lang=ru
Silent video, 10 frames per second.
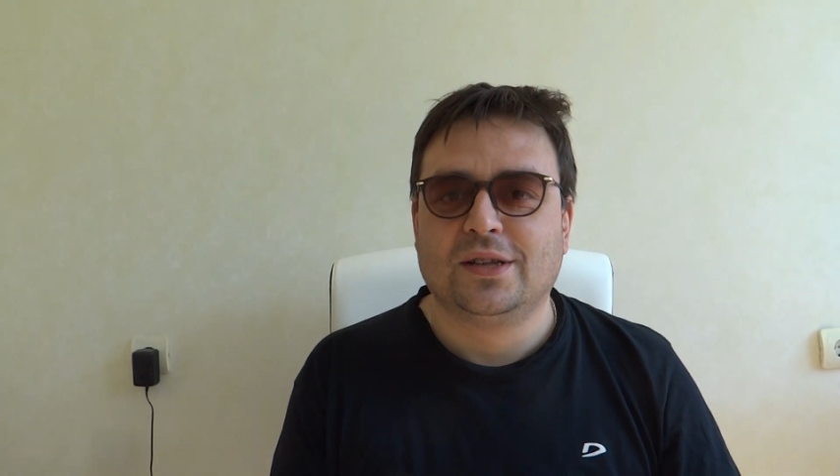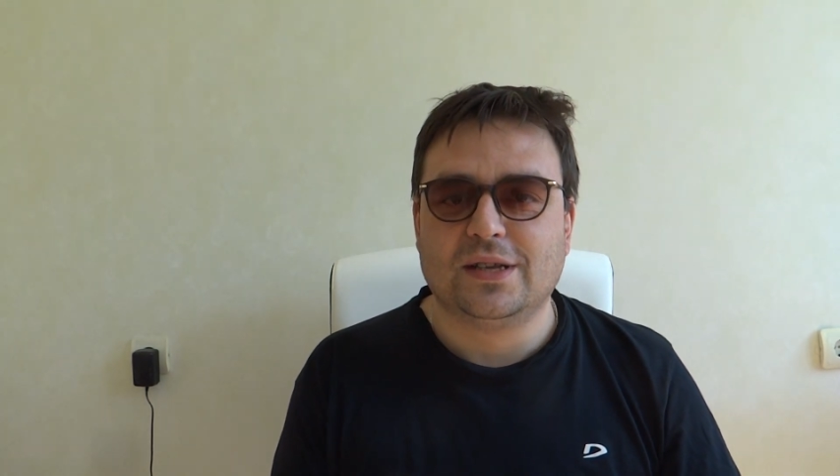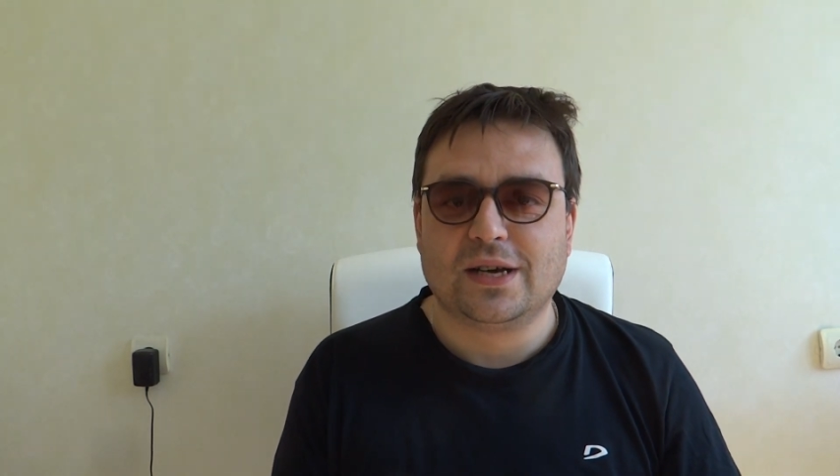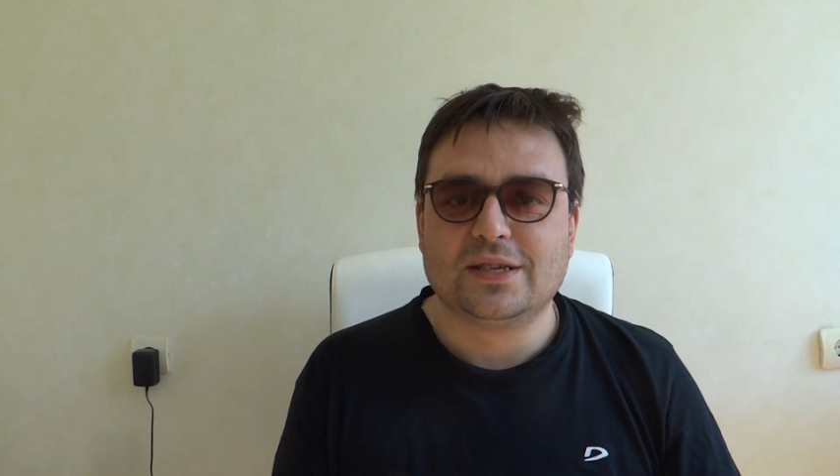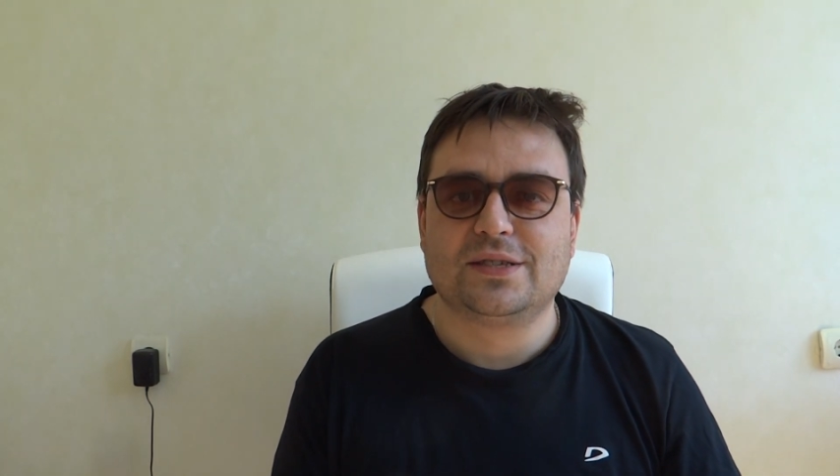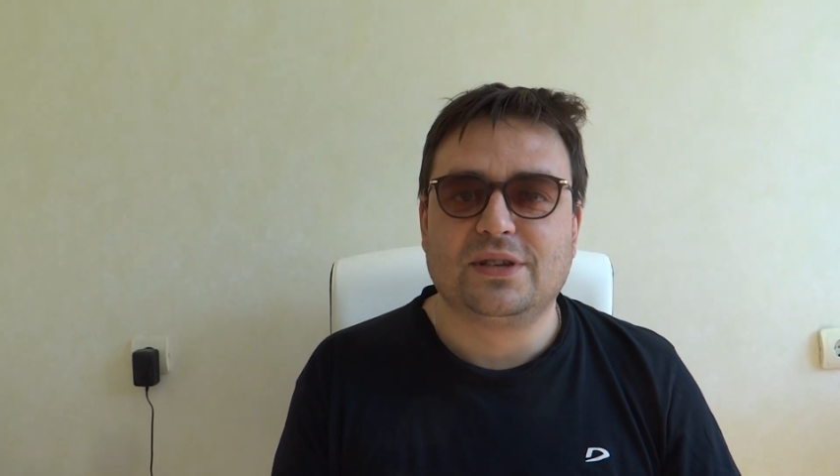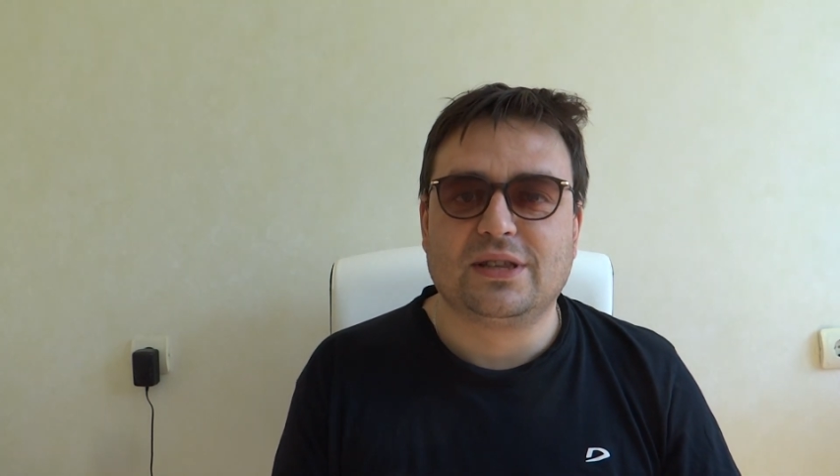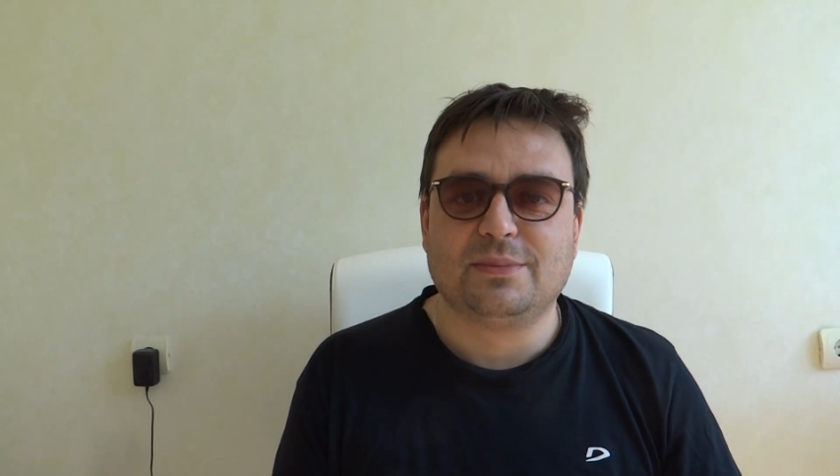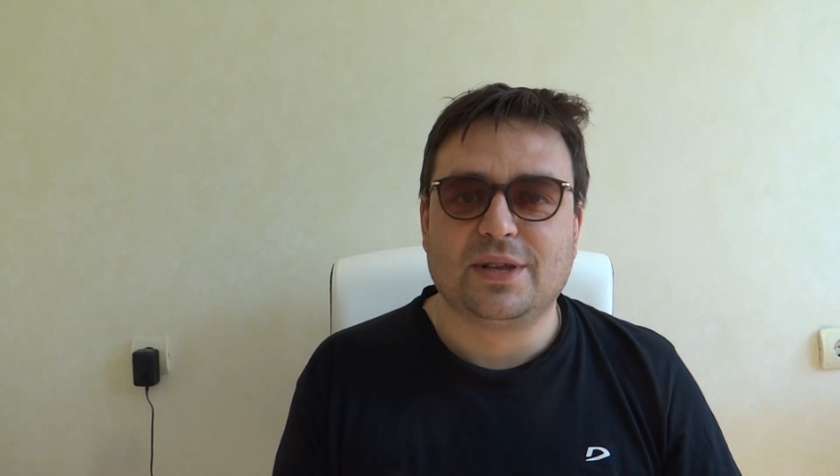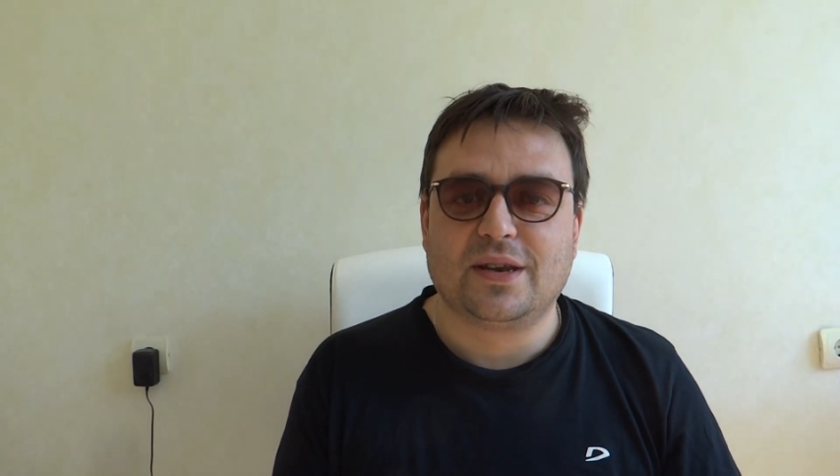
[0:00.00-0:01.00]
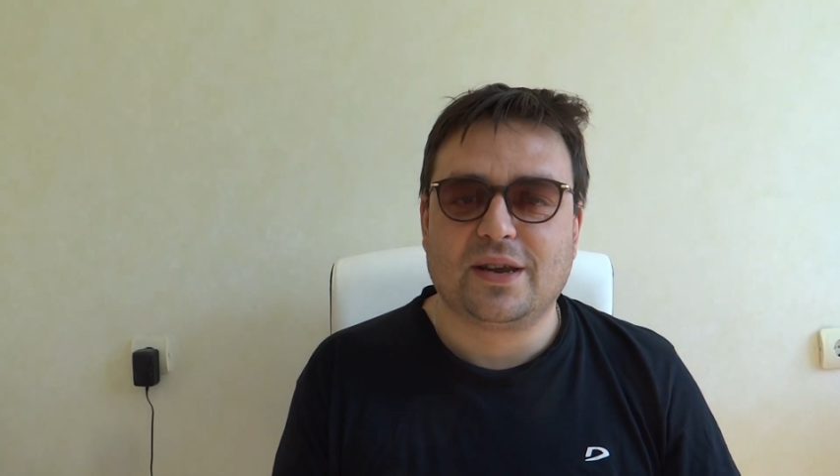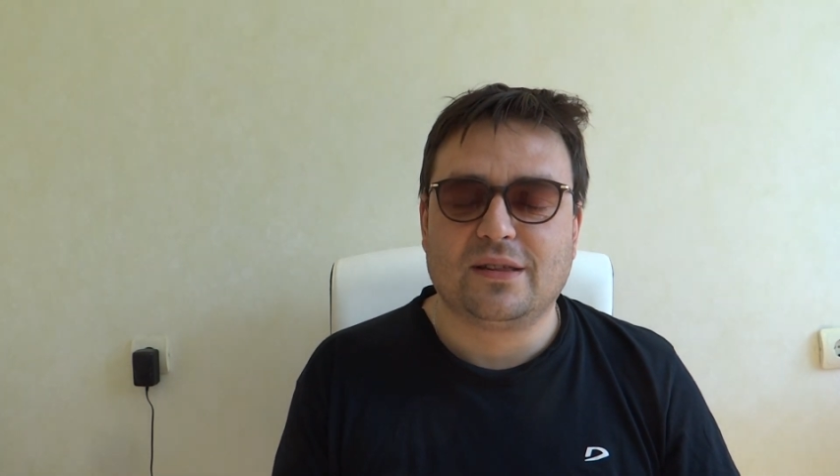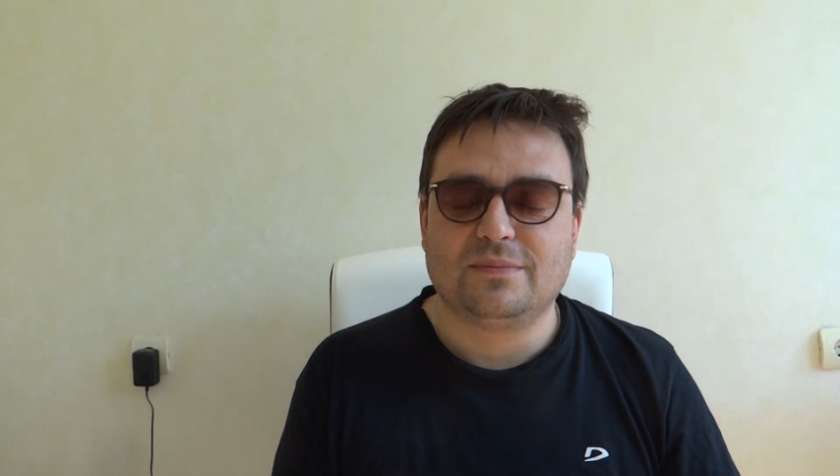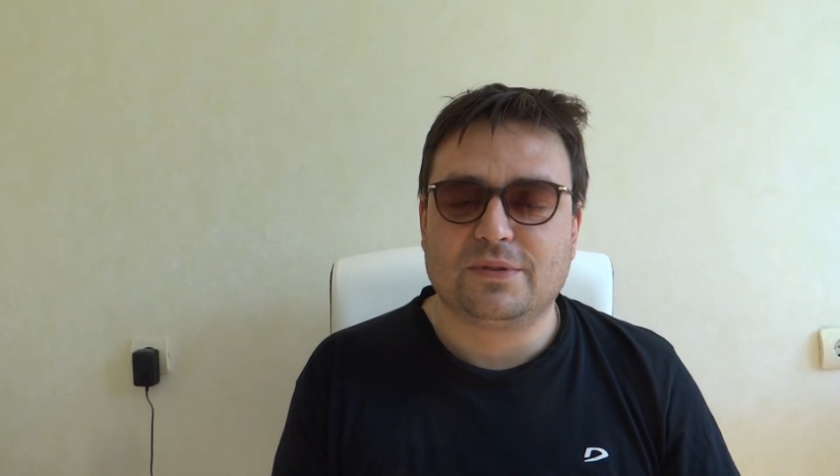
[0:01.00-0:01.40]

Да, действительно, материалы